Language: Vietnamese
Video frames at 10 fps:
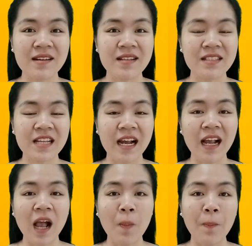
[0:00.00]
trở nên
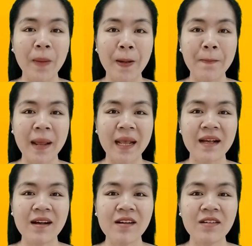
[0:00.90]
trắng hồng mịn
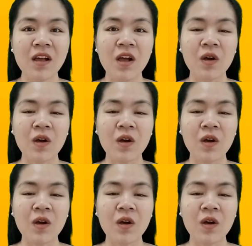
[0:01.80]
màng hơn,